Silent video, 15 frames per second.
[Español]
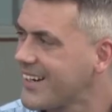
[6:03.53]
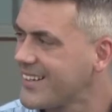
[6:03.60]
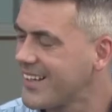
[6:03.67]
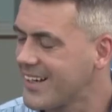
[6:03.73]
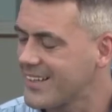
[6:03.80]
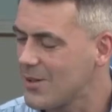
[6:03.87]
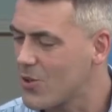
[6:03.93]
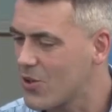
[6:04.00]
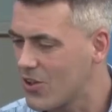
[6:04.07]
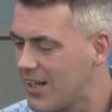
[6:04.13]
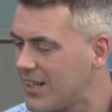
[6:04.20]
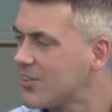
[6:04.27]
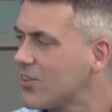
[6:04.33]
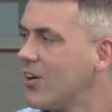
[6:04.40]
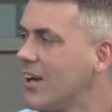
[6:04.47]
reiterativo con
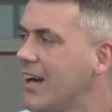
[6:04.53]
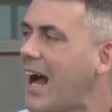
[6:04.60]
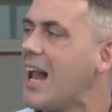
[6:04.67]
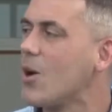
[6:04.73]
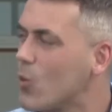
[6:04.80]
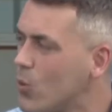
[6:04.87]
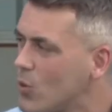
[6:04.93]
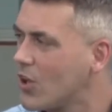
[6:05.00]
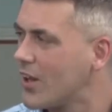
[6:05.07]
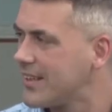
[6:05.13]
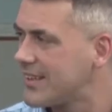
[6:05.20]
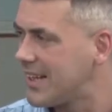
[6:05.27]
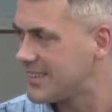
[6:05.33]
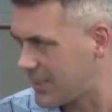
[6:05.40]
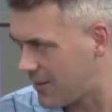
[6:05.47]
esto, algunos
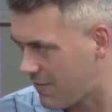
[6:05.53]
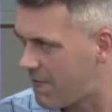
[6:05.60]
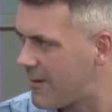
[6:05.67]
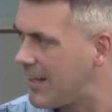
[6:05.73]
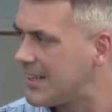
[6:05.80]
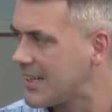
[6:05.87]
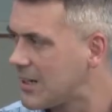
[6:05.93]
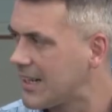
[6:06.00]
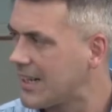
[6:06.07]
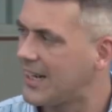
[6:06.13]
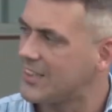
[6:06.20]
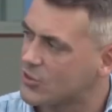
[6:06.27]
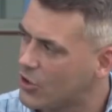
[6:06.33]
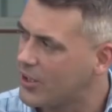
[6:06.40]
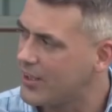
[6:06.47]
detalles, faltan
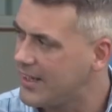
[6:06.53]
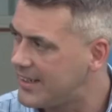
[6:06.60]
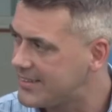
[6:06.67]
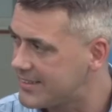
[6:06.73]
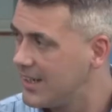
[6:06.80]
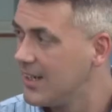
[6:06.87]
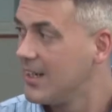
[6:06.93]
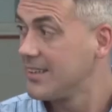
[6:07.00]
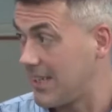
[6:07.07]
escasos días,